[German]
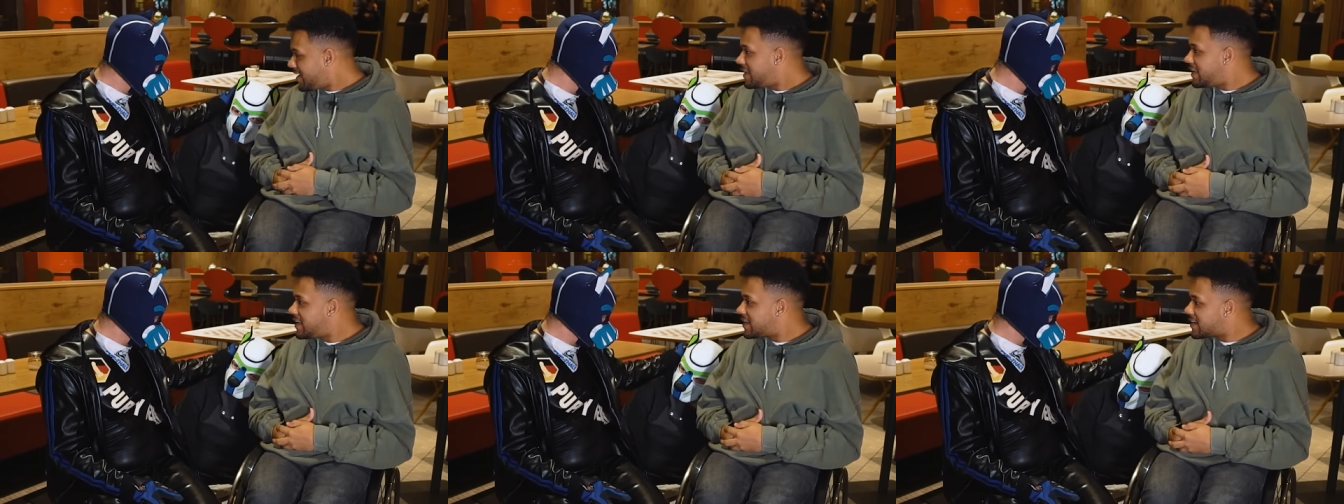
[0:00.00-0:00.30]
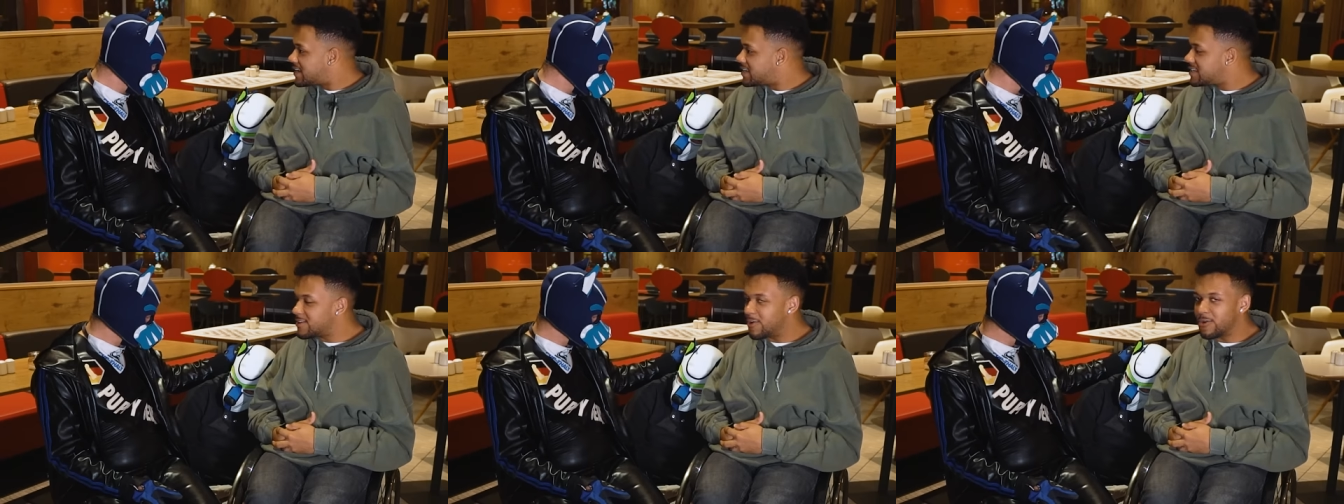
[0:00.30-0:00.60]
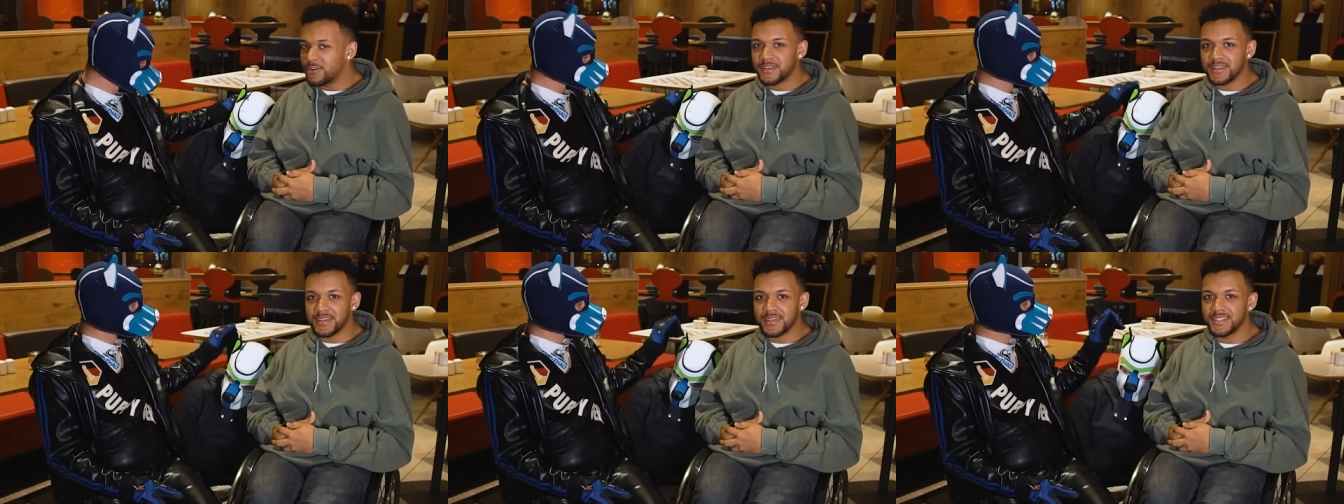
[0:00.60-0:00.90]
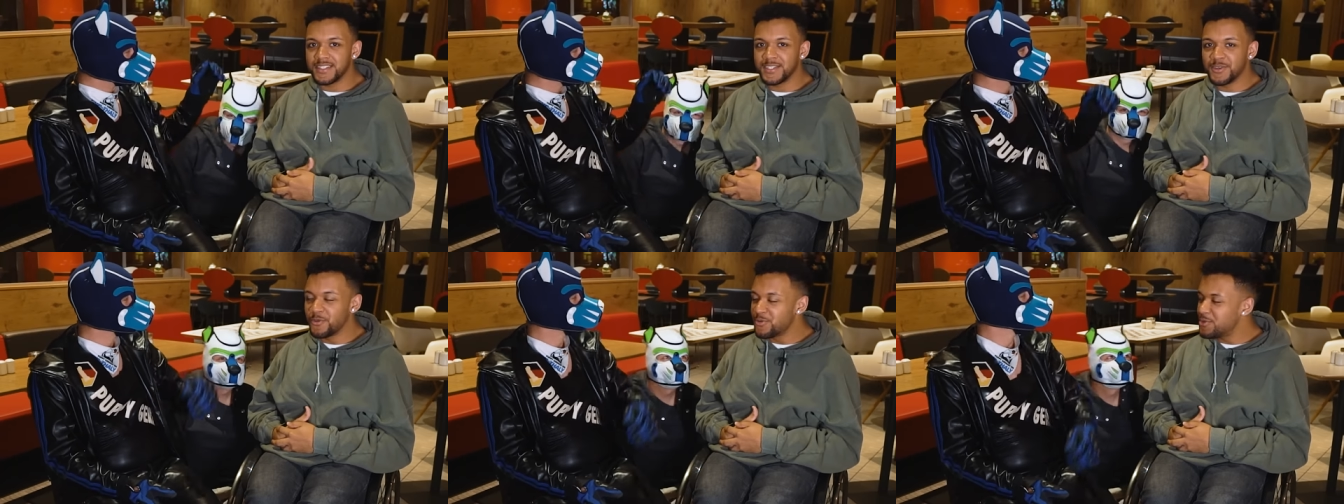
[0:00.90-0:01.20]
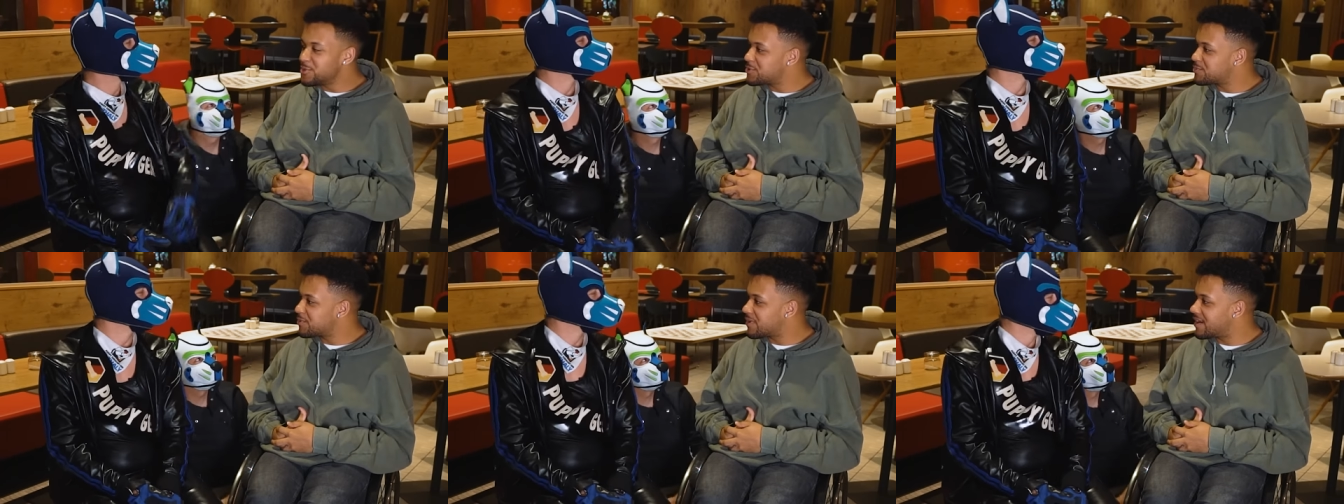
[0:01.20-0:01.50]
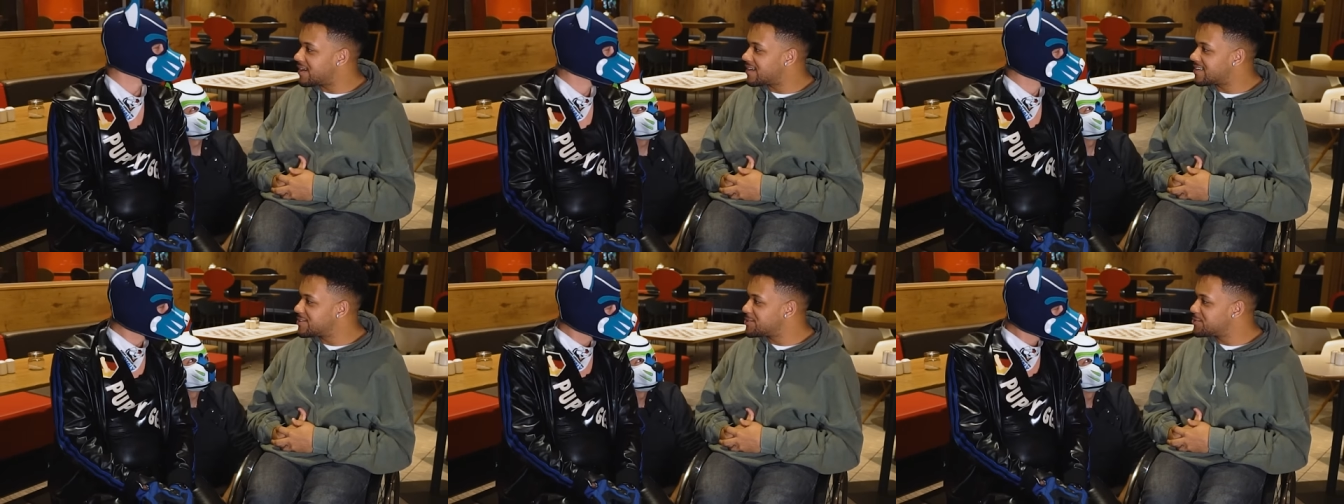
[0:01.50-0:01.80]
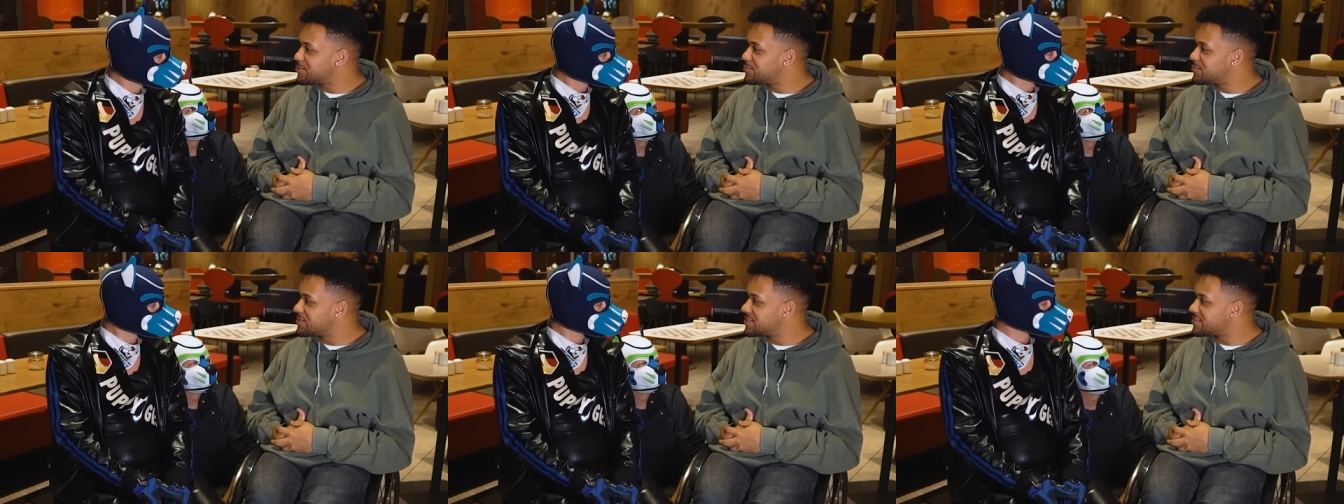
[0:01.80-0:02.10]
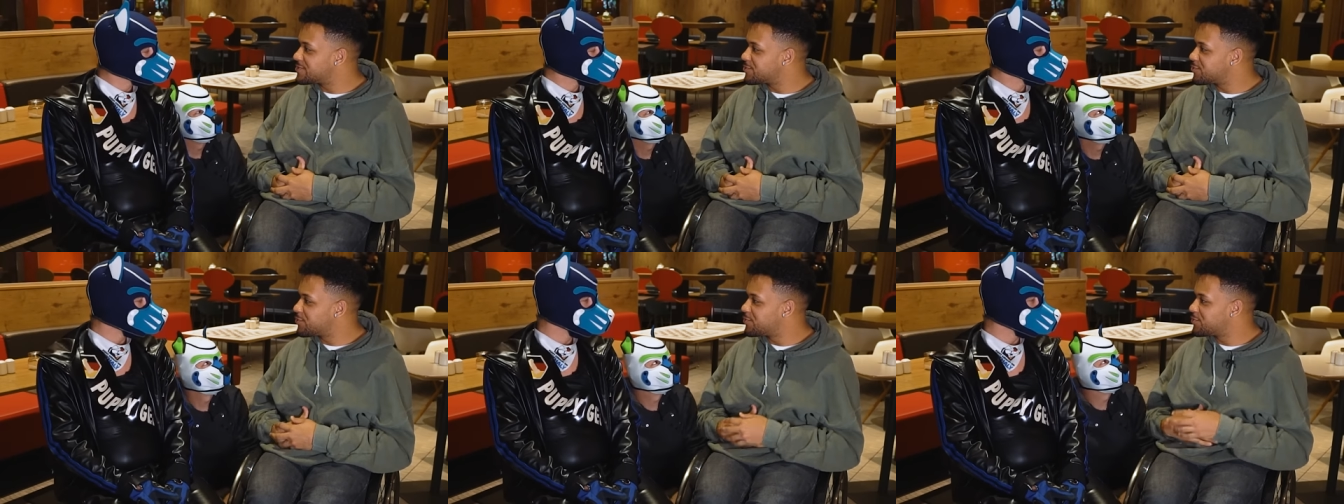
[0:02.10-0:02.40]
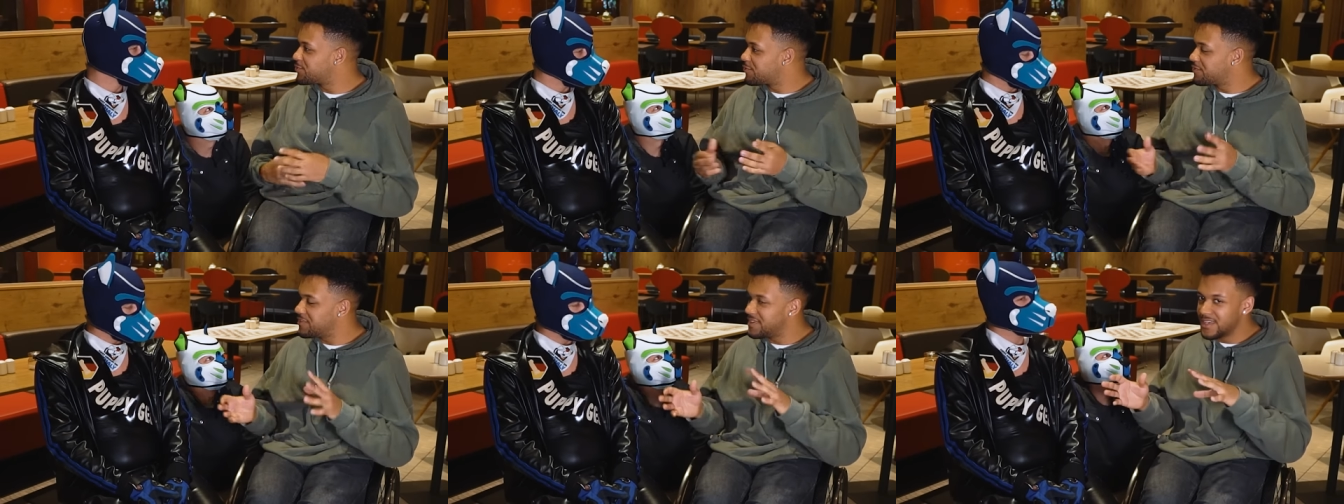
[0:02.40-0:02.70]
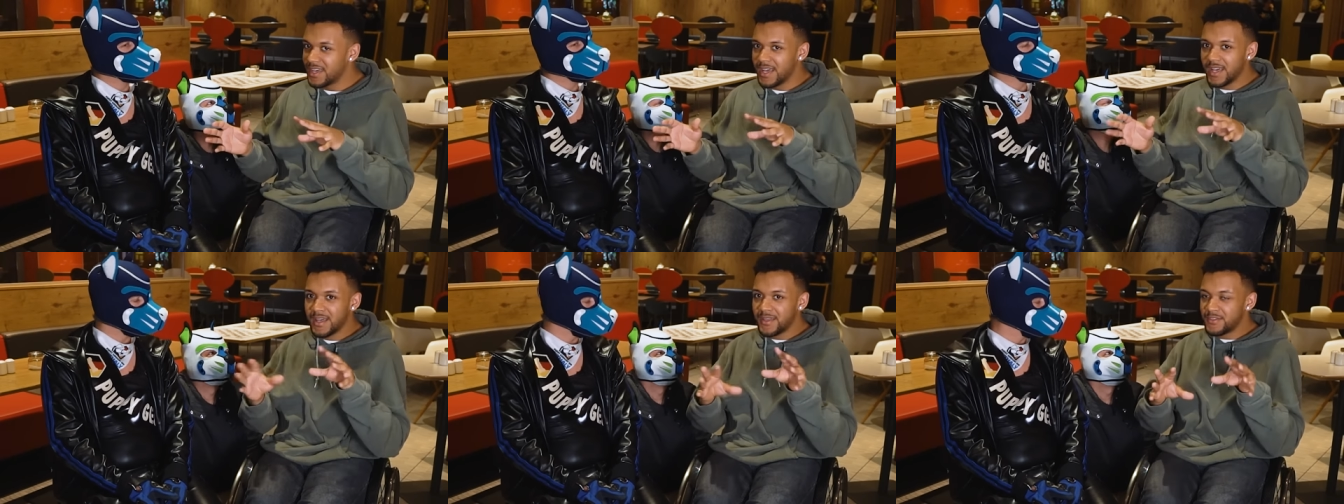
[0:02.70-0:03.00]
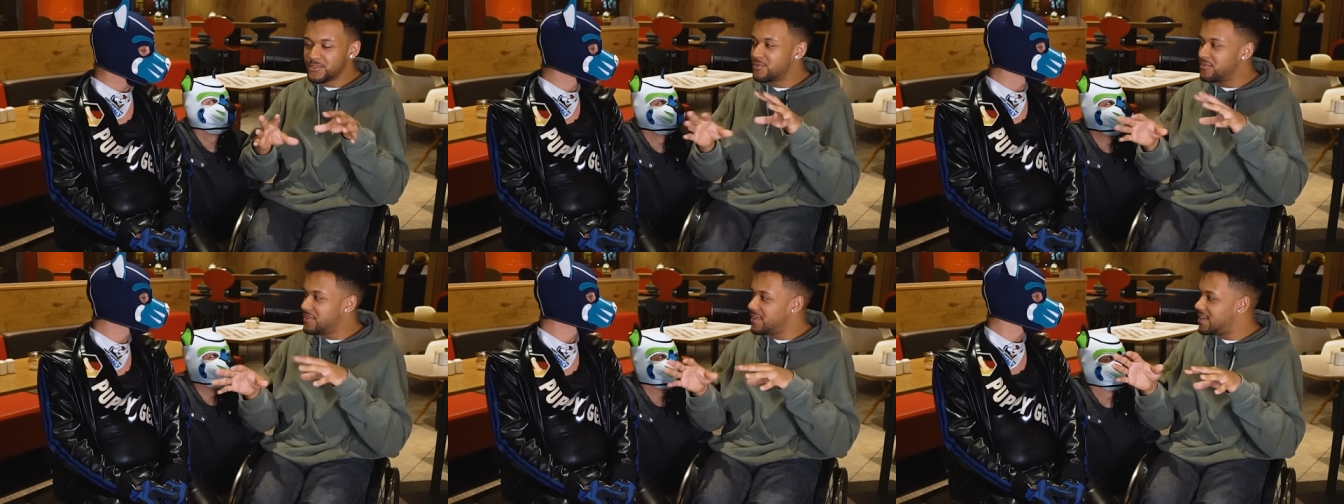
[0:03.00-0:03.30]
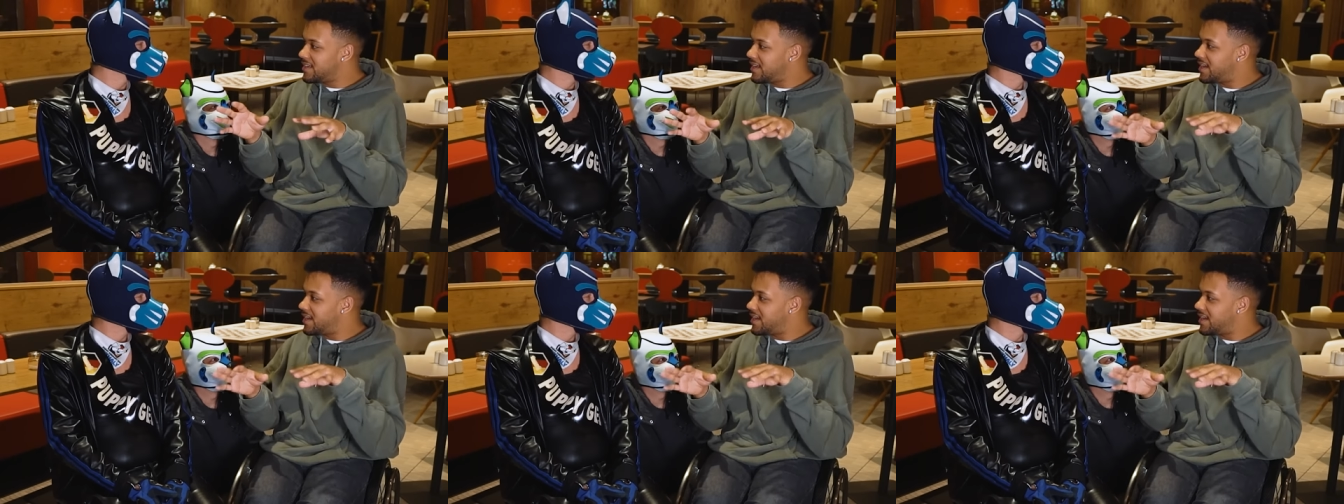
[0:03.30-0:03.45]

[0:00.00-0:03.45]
Ihr redet auch richtig Hundesprache, ne? So ein bisschen, so, so wie, ja, bisschen so wie